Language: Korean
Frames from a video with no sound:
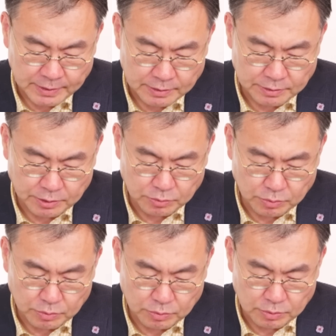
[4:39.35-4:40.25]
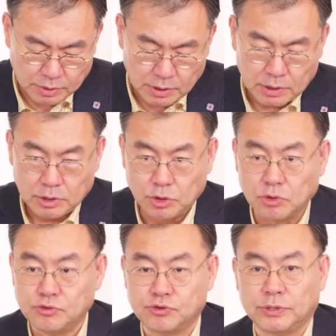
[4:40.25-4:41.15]
그리고
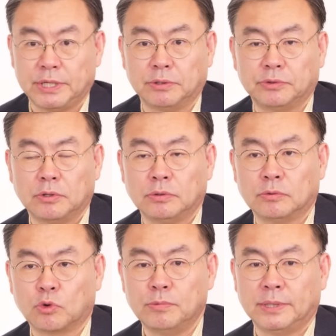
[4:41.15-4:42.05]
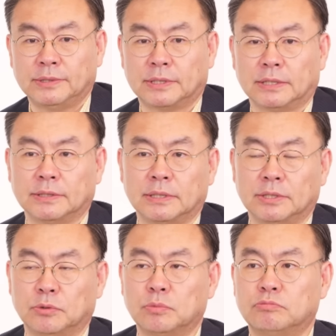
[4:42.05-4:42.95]
연준의 어떤 코멘트라든가
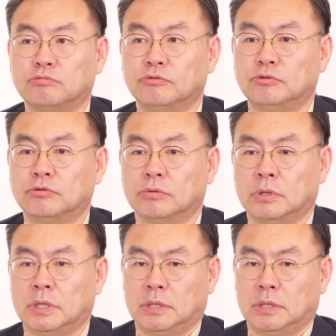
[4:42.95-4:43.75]
이런 부분도